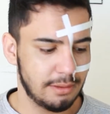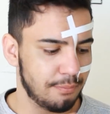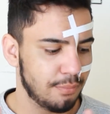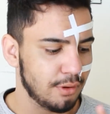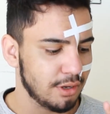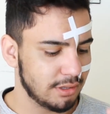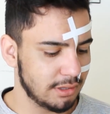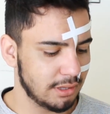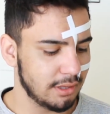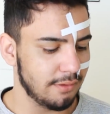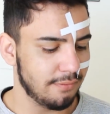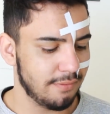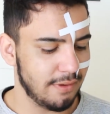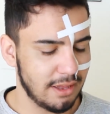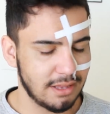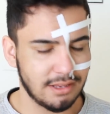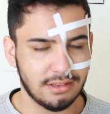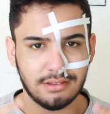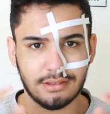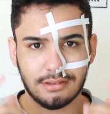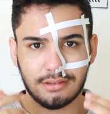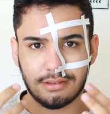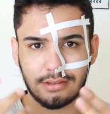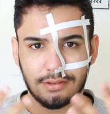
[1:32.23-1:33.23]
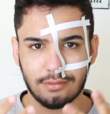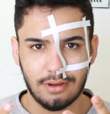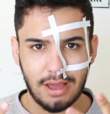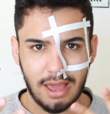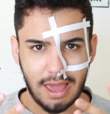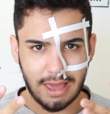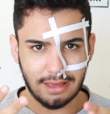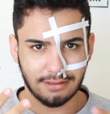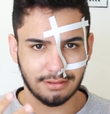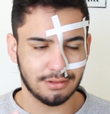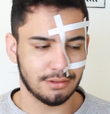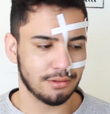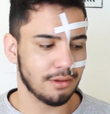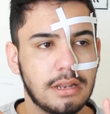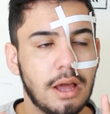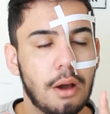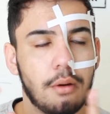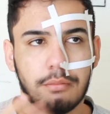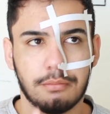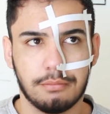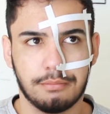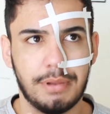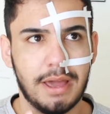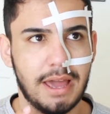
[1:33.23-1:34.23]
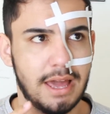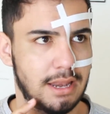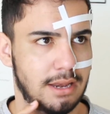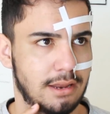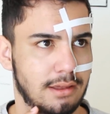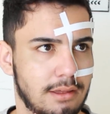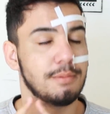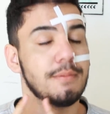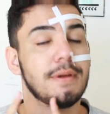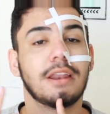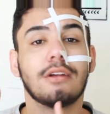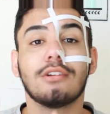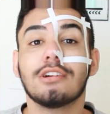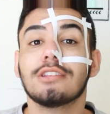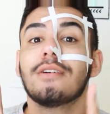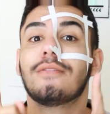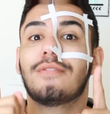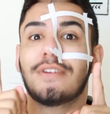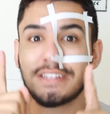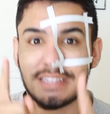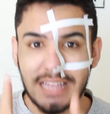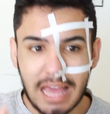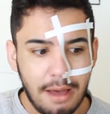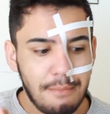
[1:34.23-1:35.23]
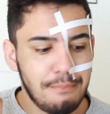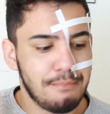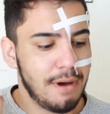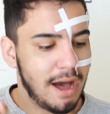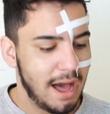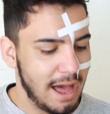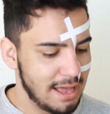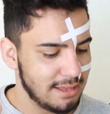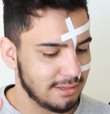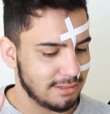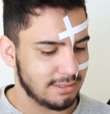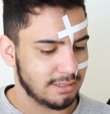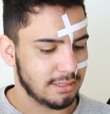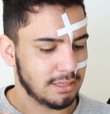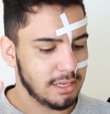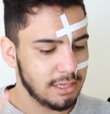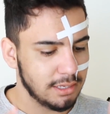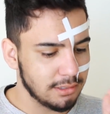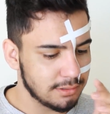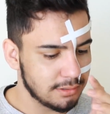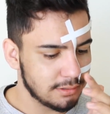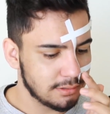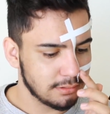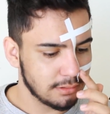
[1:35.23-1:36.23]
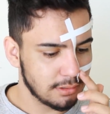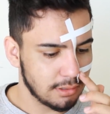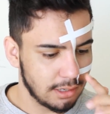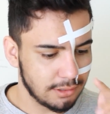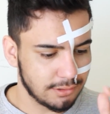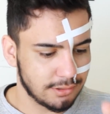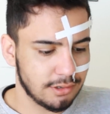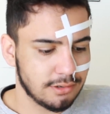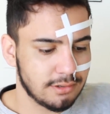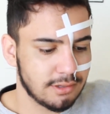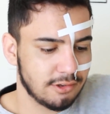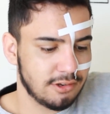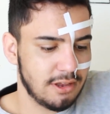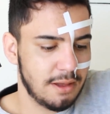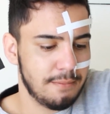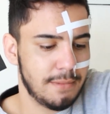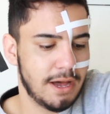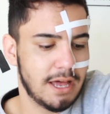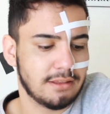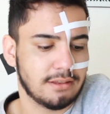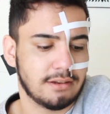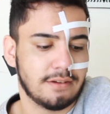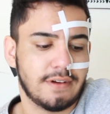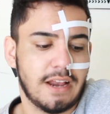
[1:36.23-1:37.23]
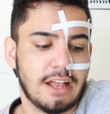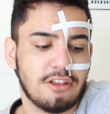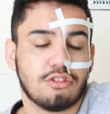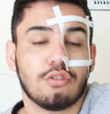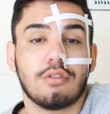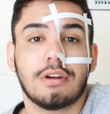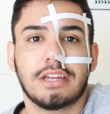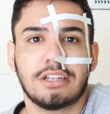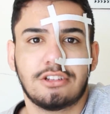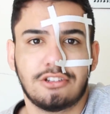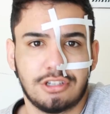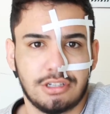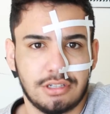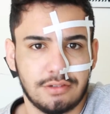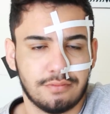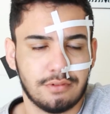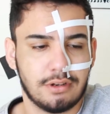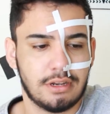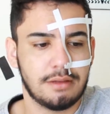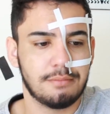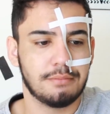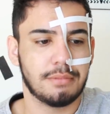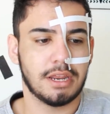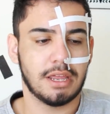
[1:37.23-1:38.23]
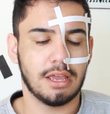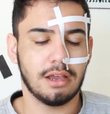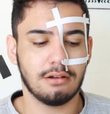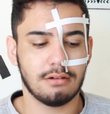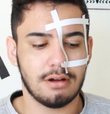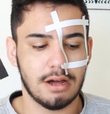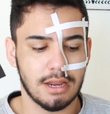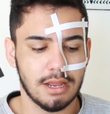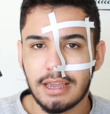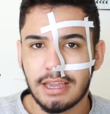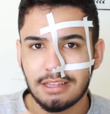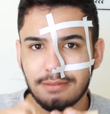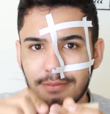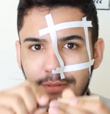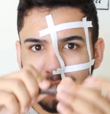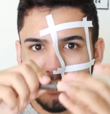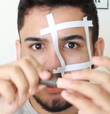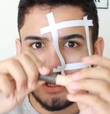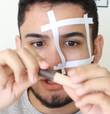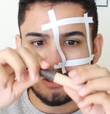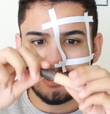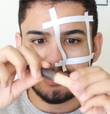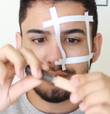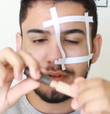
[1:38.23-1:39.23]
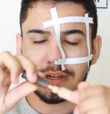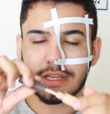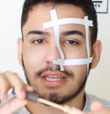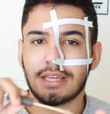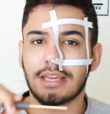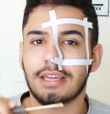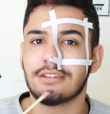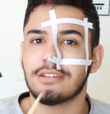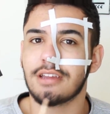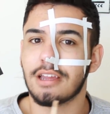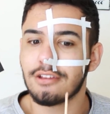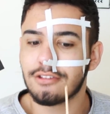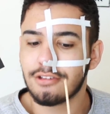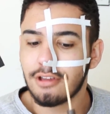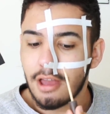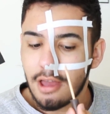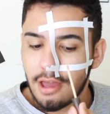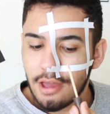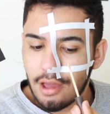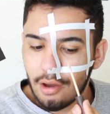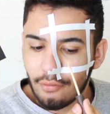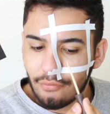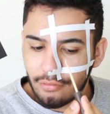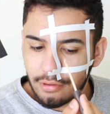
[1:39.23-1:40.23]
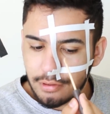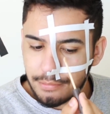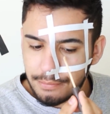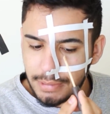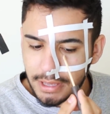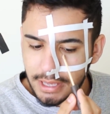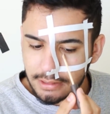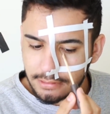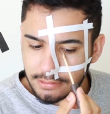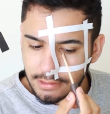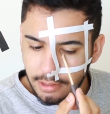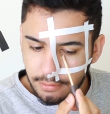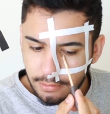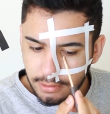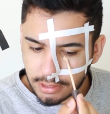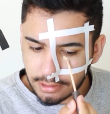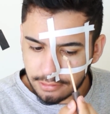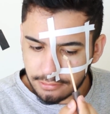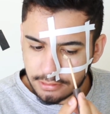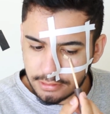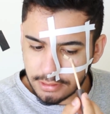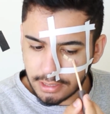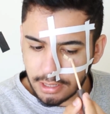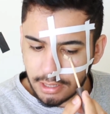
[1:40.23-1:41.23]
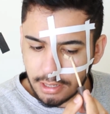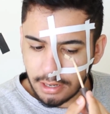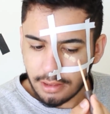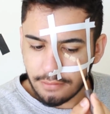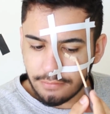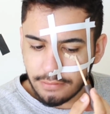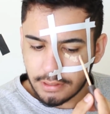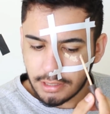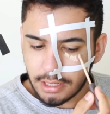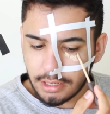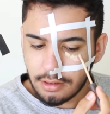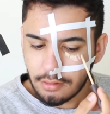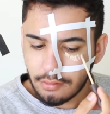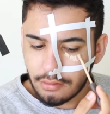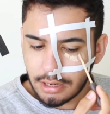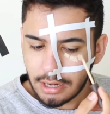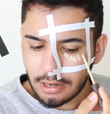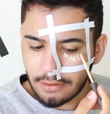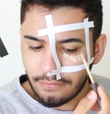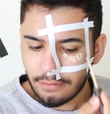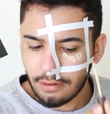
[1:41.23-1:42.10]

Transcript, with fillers: Depois você faz o resto. Não, pera. Primeiro eles vão fazer é a base, isso. Acho que isso seja a base. Na verdade, corretivo, lembrei agora. Esse meu corretivo aqui, gente, eu fui besta, eu acreditei na vendedora.